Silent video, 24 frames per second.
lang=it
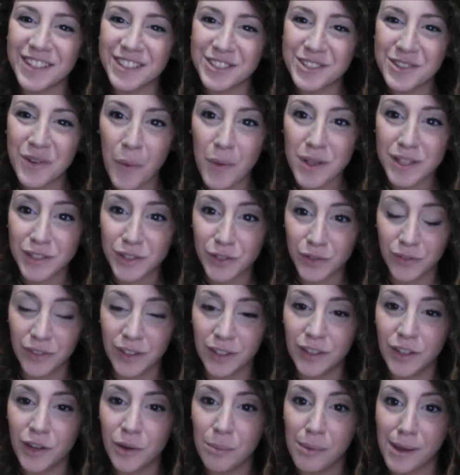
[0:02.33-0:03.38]
Faccio questo
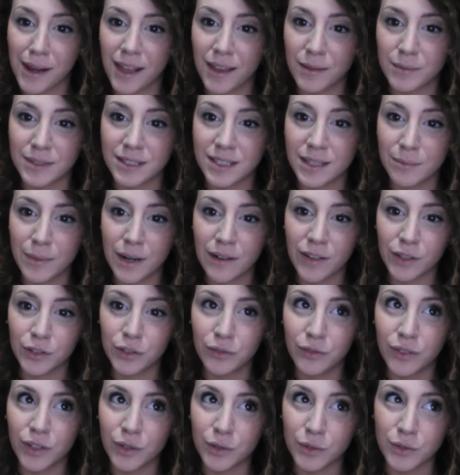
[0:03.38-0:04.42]
video perché mi sembrava
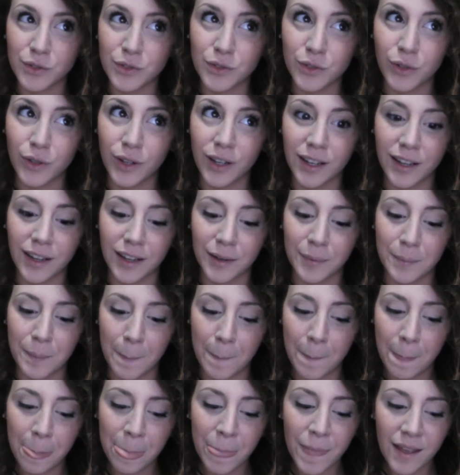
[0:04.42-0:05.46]
doveroso
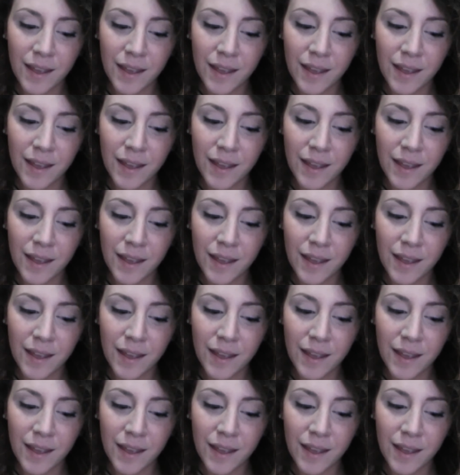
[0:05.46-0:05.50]
ehm,